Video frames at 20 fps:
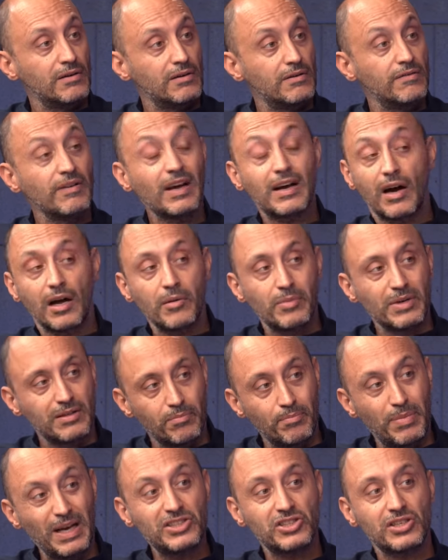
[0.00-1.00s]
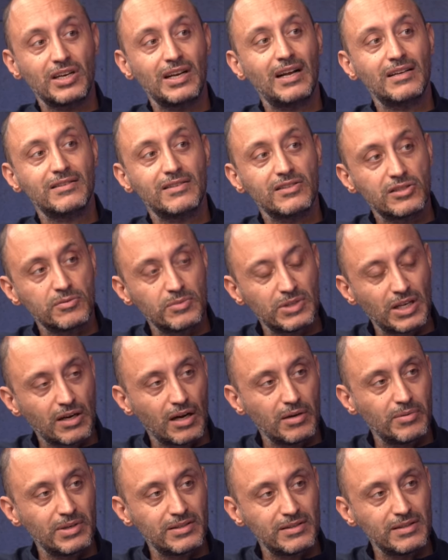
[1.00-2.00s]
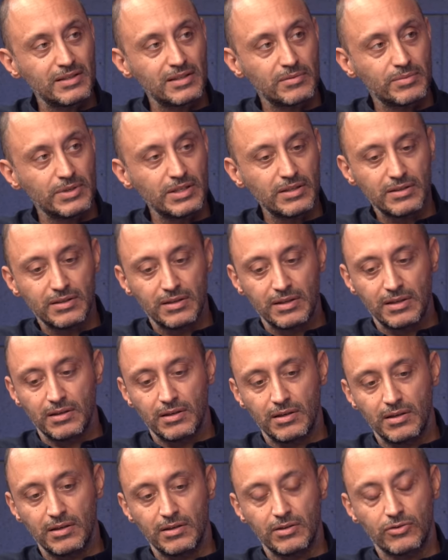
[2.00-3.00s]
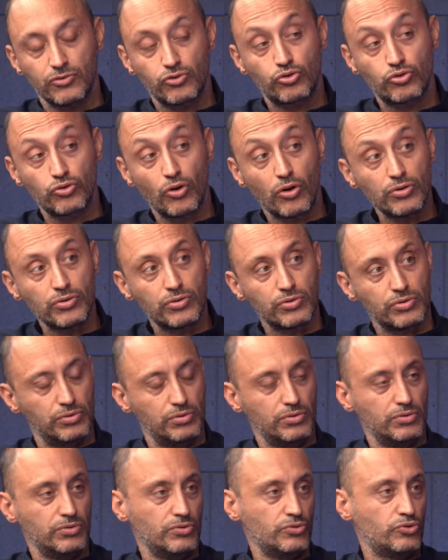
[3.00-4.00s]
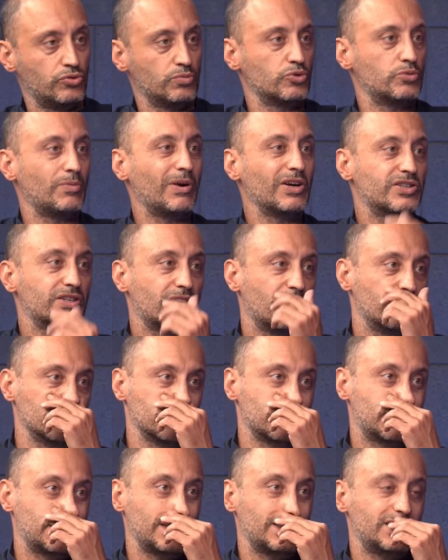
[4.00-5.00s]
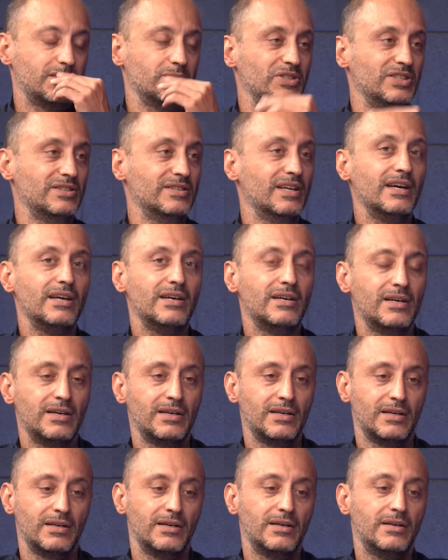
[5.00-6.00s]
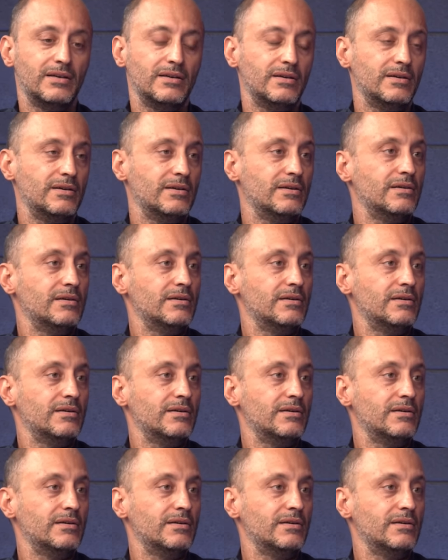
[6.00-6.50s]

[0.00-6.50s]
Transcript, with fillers: Ve kaybetti. 5 genel seçimi de kaybettiği gibi e, son e, Cumhurbaşkanlığı seçiminde e,